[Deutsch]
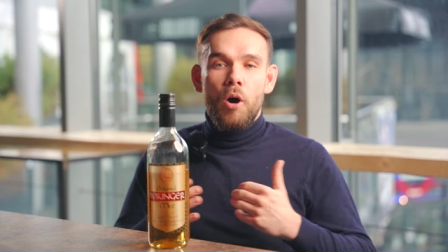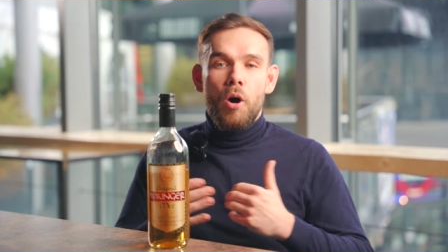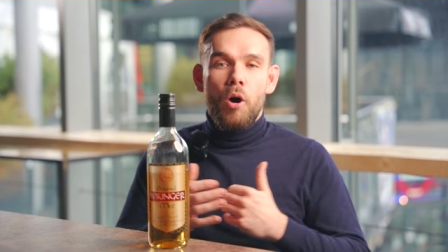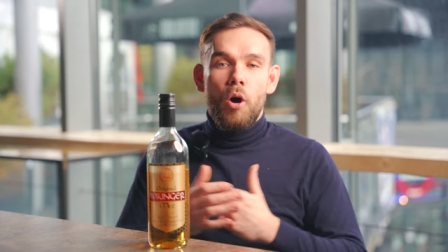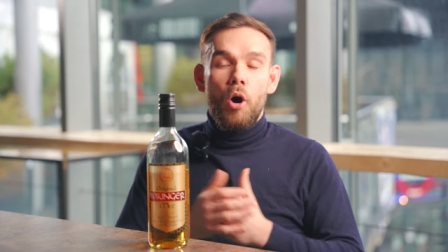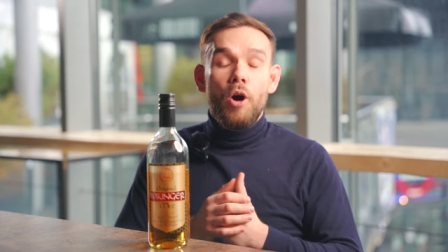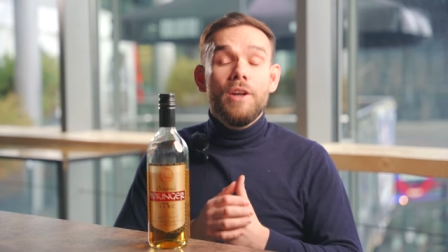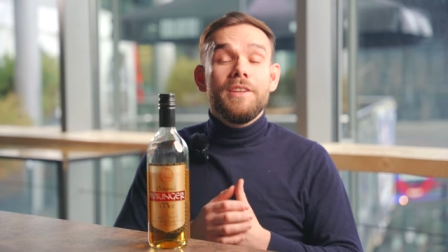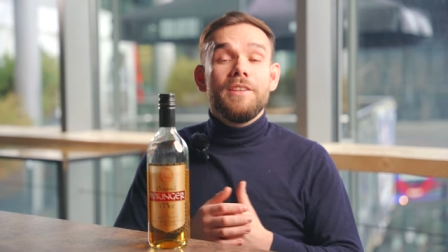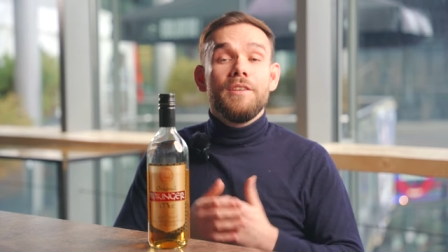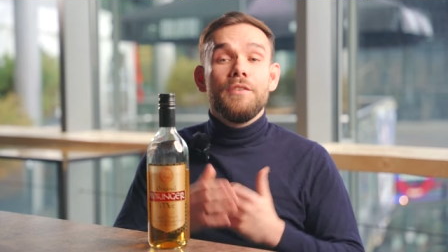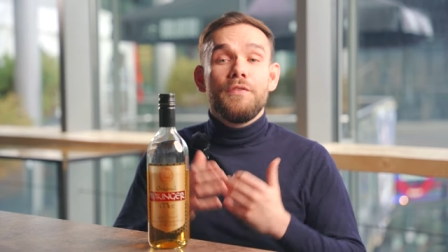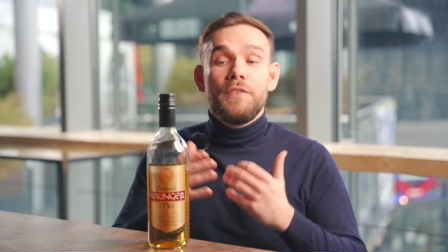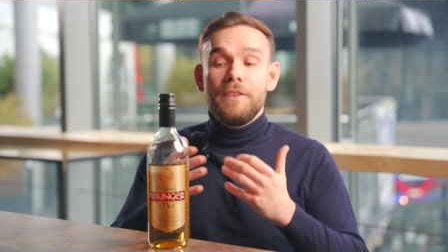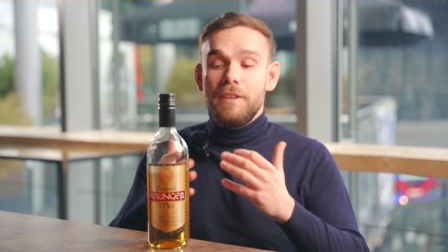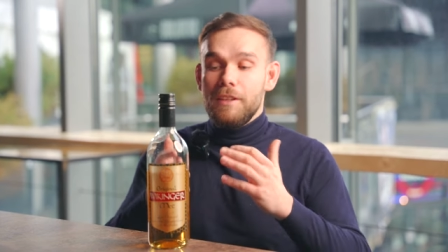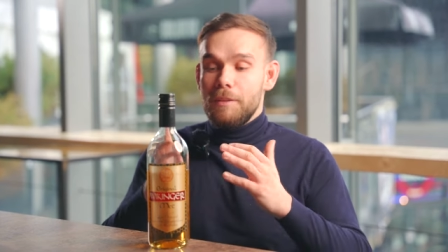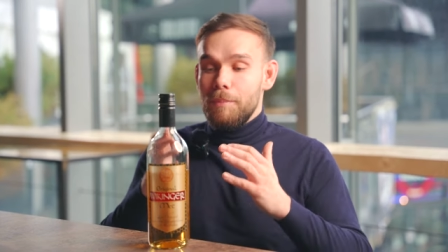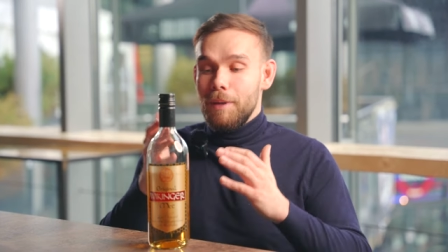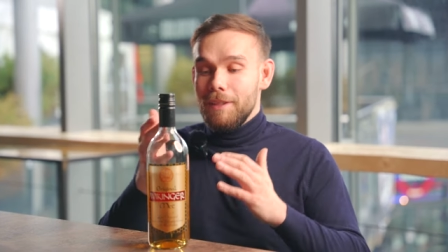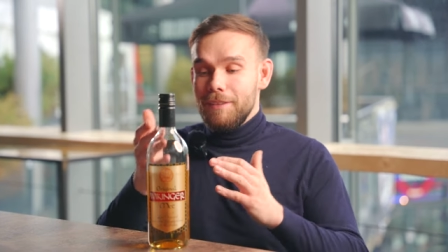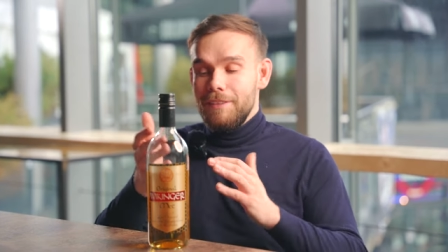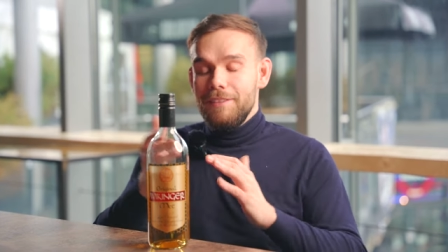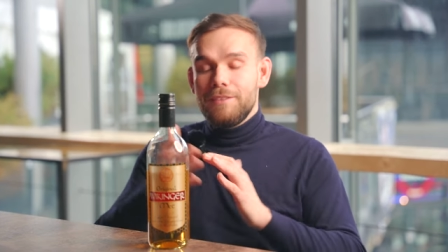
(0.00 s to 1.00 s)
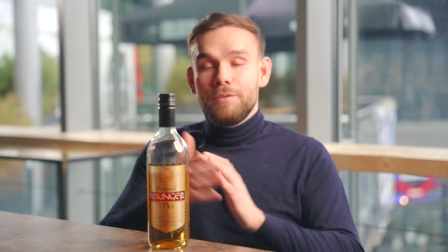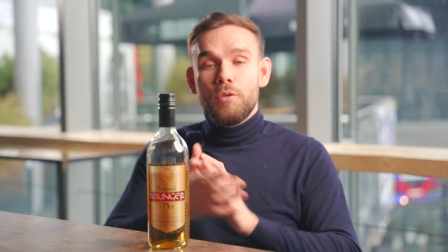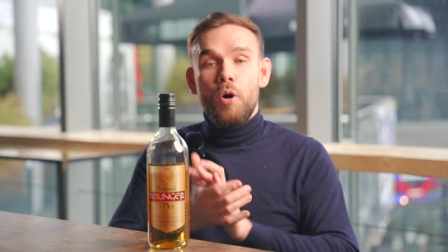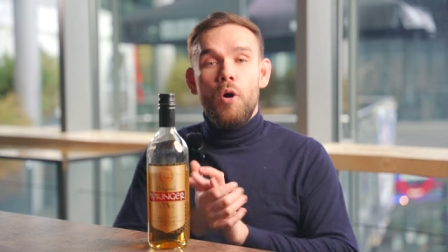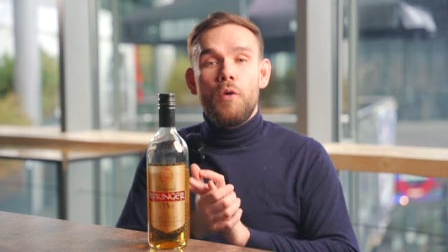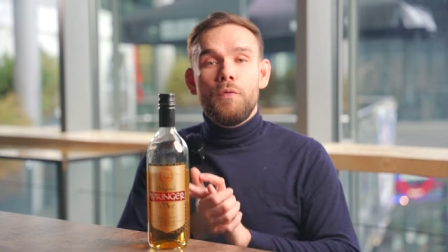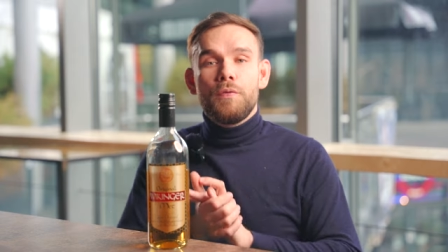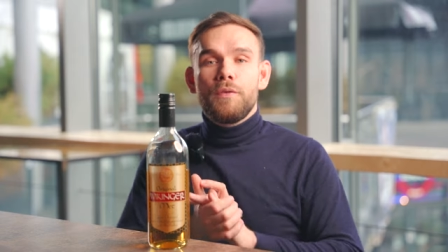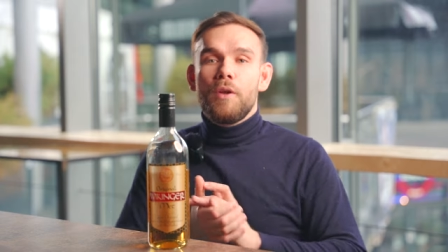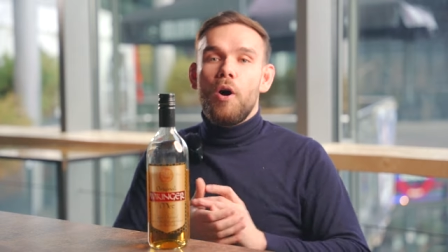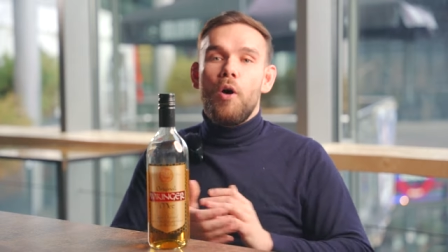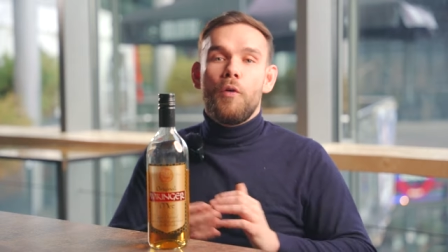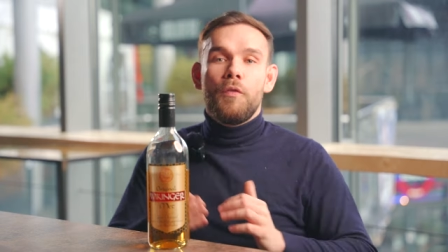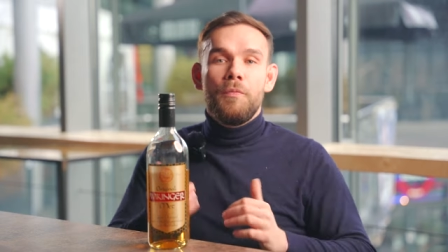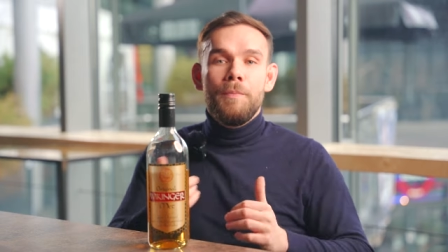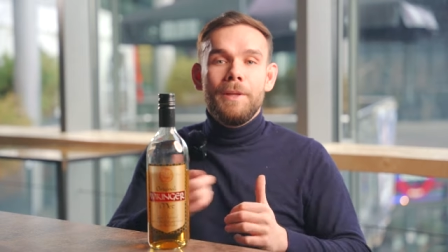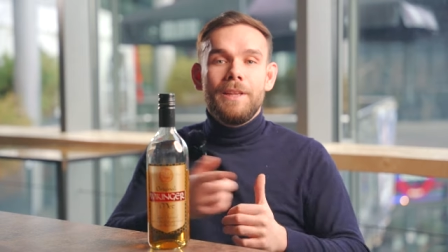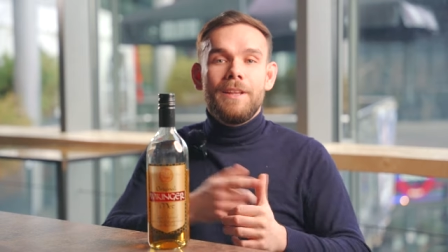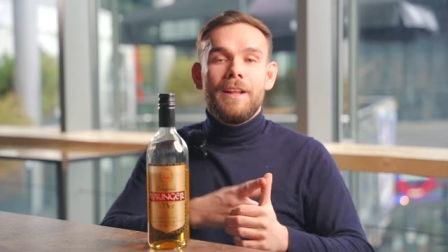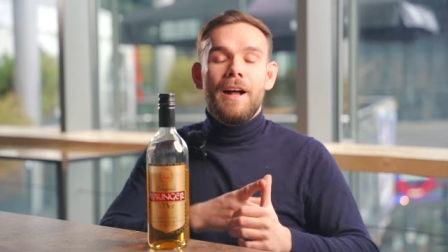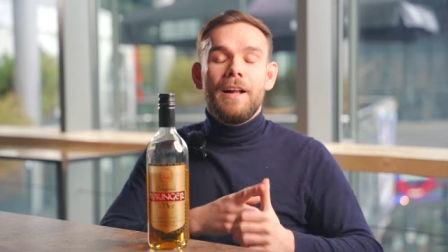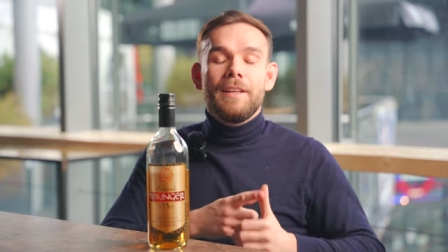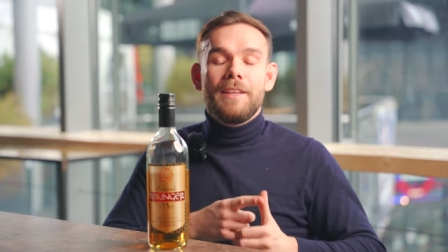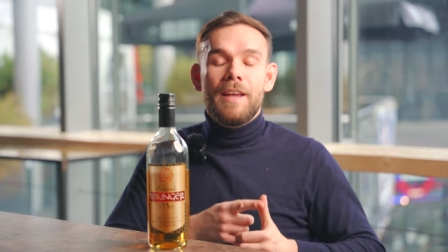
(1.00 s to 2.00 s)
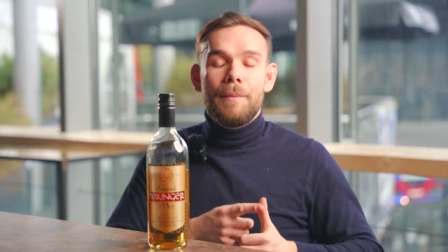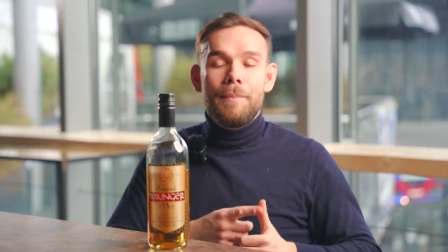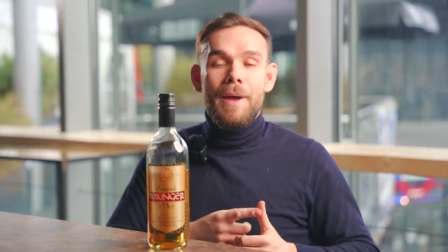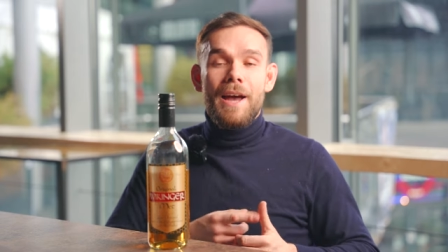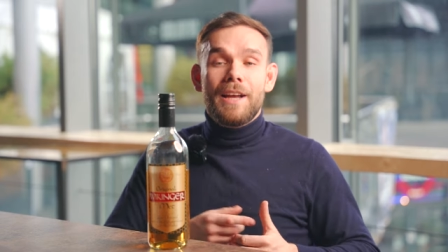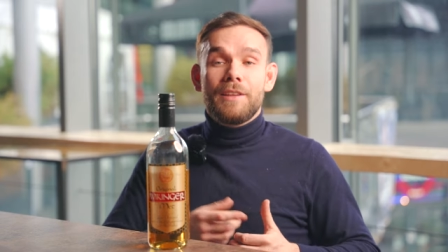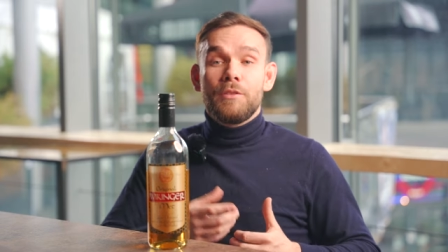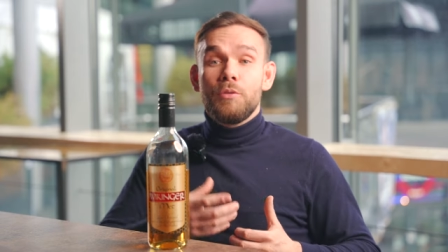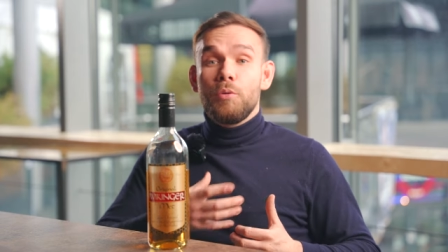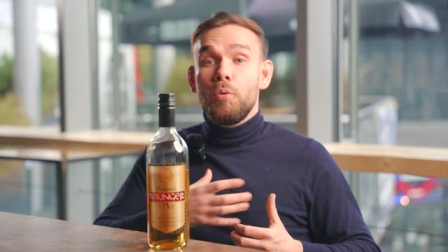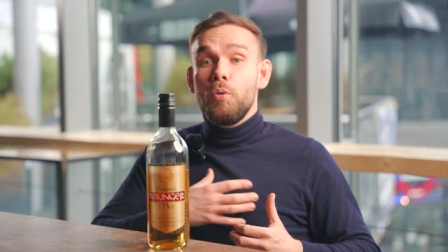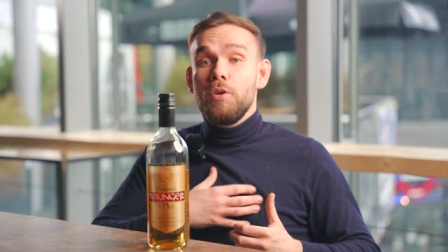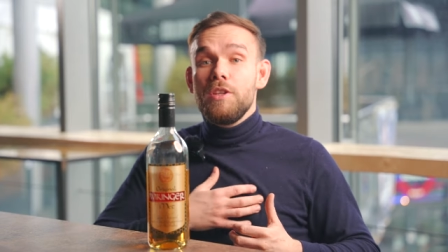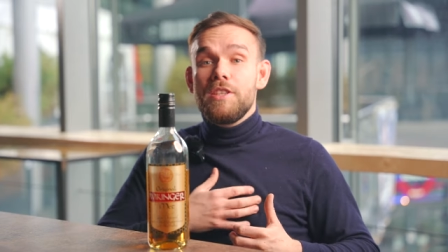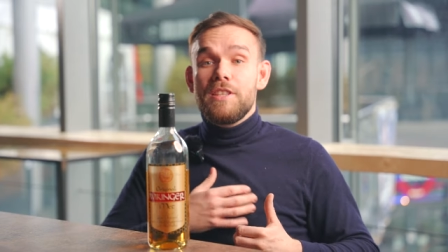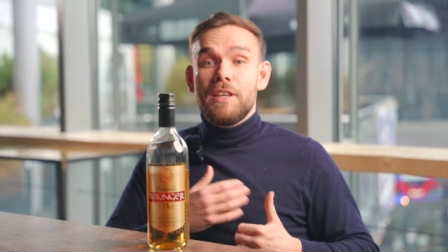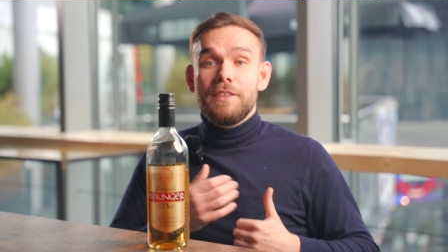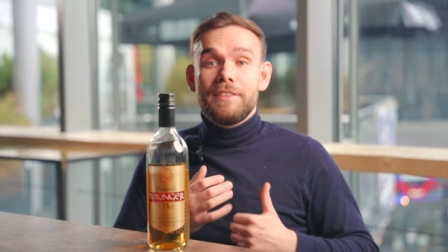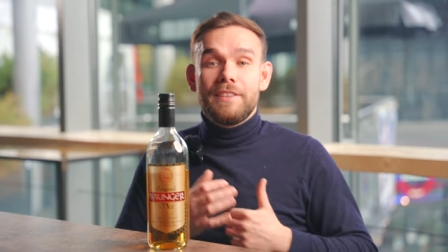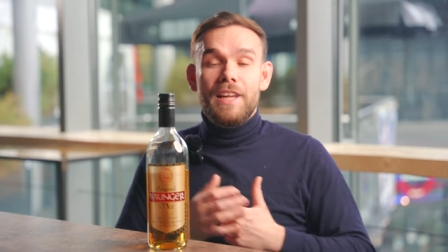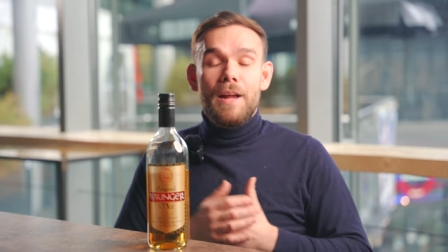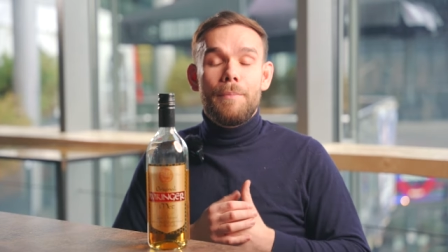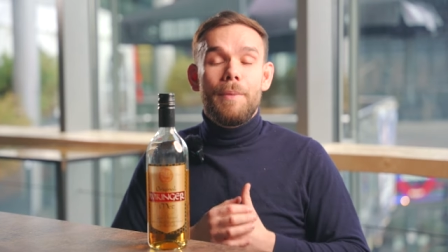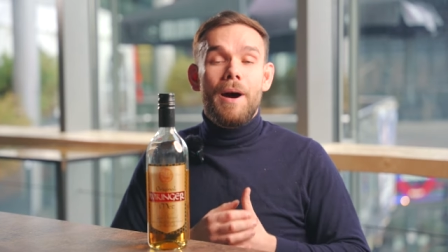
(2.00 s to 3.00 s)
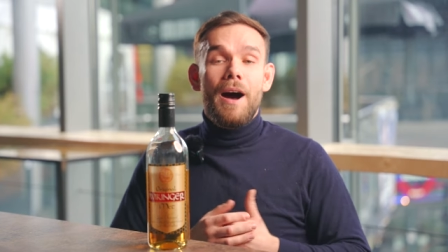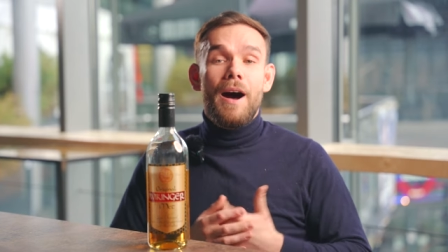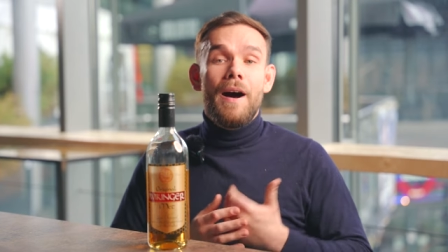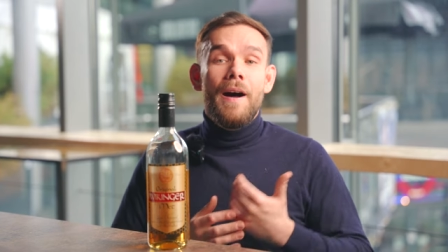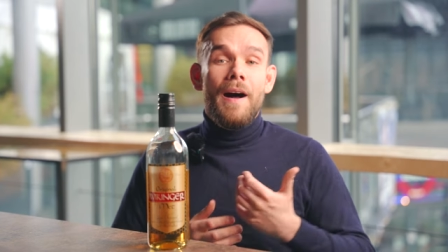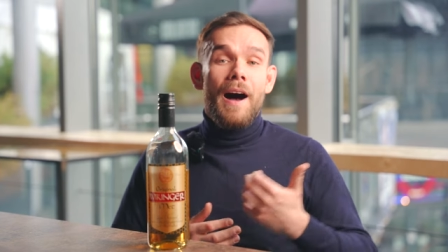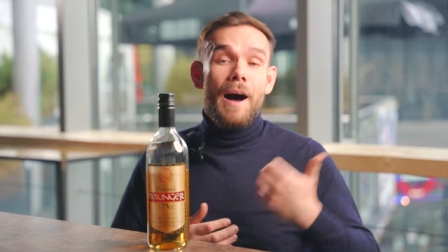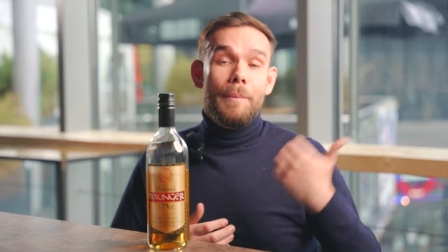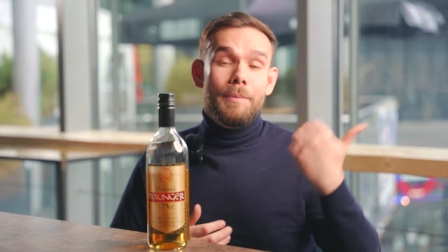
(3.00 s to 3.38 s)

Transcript: Heute findet man diesen oft auf Mittelaltermärkten und ich selber